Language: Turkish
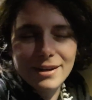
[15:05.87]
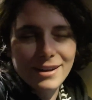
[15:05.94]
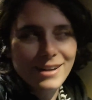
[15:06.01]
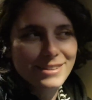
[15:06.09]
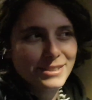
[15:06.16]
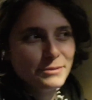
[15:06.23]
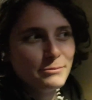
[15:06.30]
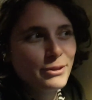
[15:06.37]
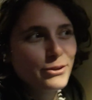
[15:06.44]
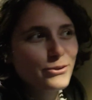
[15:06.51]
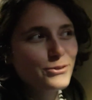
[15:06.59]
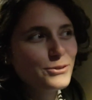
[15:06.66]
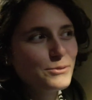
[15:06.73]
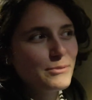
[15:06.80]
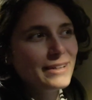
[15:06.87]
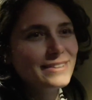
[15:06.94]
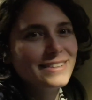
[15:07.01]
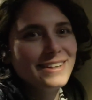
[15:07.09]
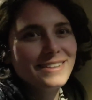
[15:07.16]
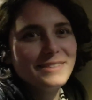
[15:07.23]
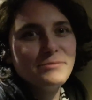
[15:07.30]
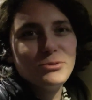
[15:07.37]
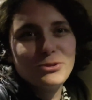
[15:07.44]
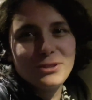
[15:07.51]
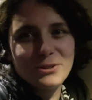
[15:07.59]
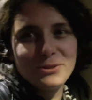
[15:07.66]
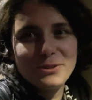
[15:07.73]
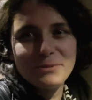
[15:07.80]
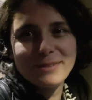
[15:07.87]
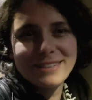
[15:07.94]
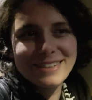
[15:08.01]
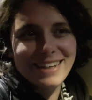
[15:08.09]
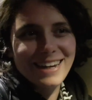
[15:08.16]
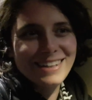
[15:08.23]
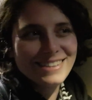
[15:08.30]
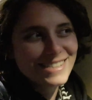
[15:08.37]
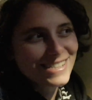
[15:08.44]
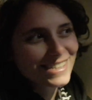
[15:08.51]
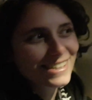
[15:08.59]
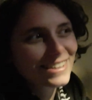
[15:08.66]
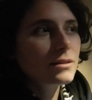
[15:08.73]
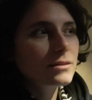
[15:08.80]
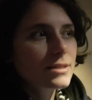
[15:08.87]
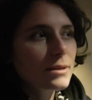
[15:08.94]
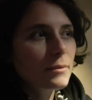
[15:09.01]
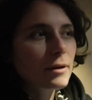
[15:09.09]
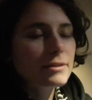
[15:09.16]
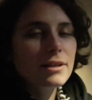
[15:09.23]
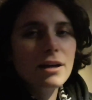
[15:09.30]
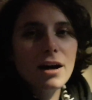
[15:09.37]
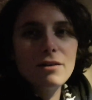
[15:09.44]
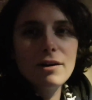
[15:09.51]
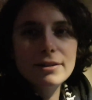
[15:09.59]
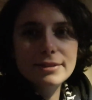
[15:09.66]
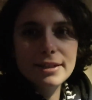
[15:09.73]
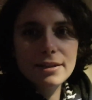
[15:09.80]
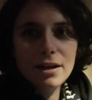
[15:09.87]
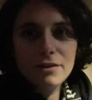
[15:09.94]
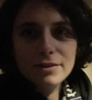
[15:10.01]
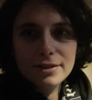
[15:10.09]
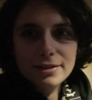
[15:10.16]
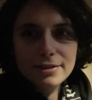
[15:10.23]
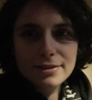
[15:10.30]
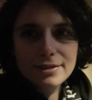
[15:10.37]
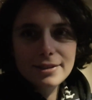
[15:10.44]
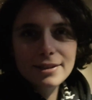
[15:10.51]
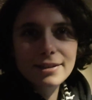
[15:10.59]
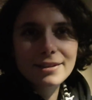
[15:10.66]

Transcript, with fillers: Hayatımda gördüğüm en tatlı muhtar olabilir kendisi. Sabahta kahvaltıya davet edildik.